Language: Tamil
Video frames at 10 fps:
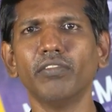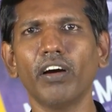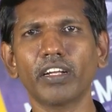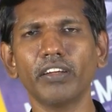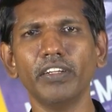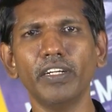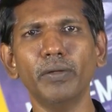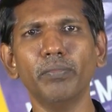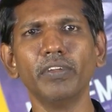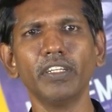பார்க்க
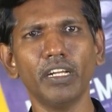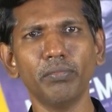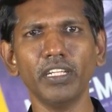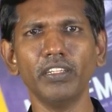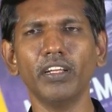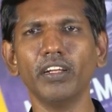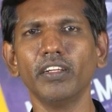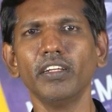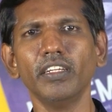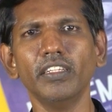வேண்டும் என்பதைத்தான்
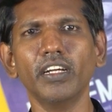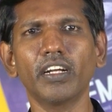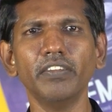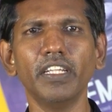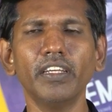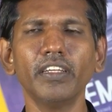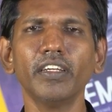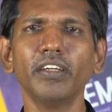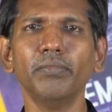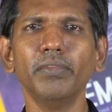இந்த கவிதை
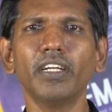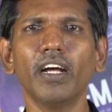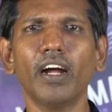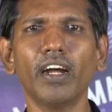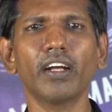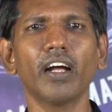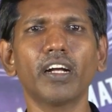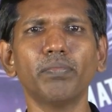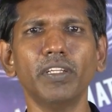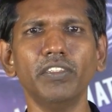மிக
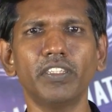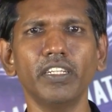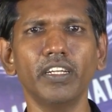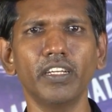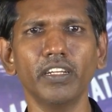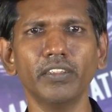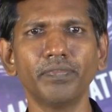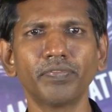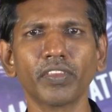அழகாக பதிவு செய்திருக்கிறது